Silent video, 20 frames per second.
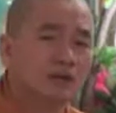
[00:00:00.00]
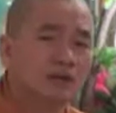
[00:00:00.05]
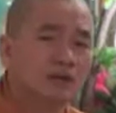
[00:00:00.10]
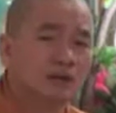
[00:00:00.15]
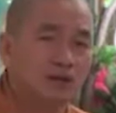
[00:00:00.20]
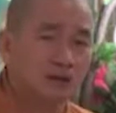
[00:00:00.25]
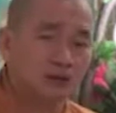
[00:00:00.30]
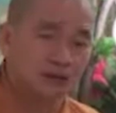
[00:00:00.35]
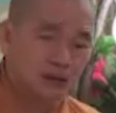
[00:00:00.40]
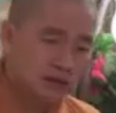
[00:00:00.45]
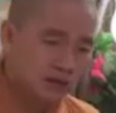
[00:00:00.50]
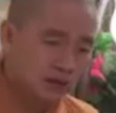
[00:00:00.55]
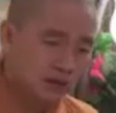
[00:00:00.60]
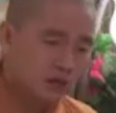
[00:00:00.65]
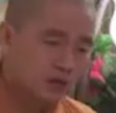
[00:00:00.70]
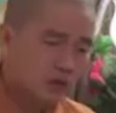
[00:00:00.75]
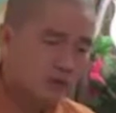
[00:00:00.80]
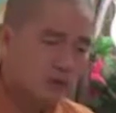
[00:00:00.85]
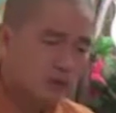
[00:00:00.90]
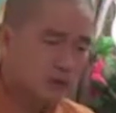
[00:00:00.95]
Nhưng thật sự
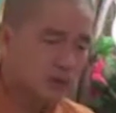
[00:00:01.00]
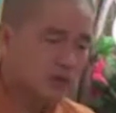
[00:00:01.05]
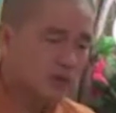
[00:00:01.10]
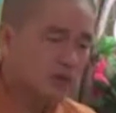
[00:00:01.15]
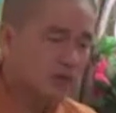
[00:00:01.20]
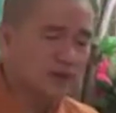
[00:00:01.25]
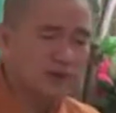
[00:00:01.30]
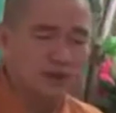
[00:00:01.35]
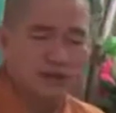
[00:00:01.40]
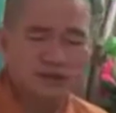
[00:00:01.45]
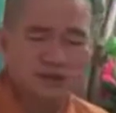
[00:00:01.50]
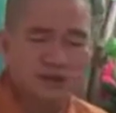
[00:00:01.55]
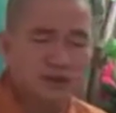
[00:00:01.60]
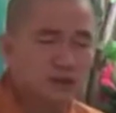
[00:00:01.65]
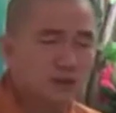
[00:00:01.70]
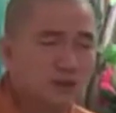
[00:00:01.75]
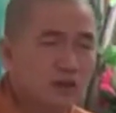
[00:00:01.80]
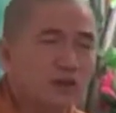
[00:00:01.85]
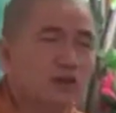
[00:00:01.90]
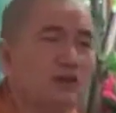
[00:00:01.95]
ra quý vị mà cứ thỉnh
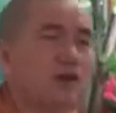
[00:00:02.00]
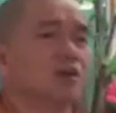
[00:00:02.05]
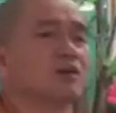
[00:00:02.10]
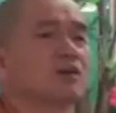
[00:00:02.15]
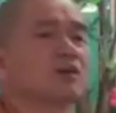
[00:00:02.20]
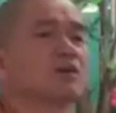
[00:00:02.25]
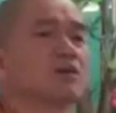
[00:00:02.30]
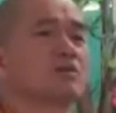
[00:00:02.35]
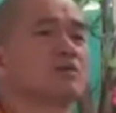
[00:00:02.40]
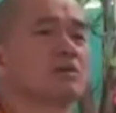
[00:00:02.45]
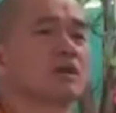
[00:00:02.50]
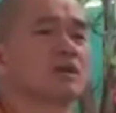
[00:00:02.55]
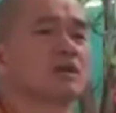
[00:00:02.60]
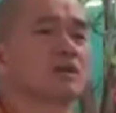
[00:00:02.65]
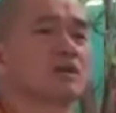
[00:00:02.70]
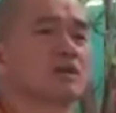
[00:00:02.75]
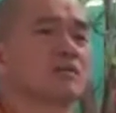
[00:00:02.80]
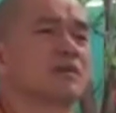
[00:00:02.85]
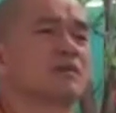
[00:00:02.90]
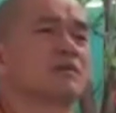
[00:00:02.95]
người đức độ đi tụng
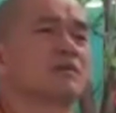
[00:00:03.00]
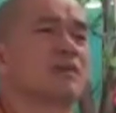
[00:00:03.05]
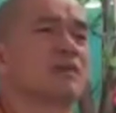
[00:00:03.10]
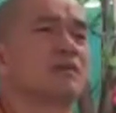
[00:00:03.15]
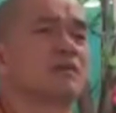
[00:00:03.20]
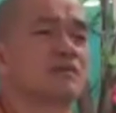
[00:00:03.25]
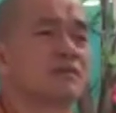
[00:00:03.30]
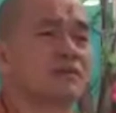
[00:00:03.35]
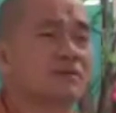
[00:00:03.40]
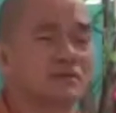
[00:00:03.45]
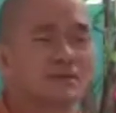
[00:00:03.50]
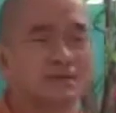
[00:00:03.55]
kinh thì mai mốt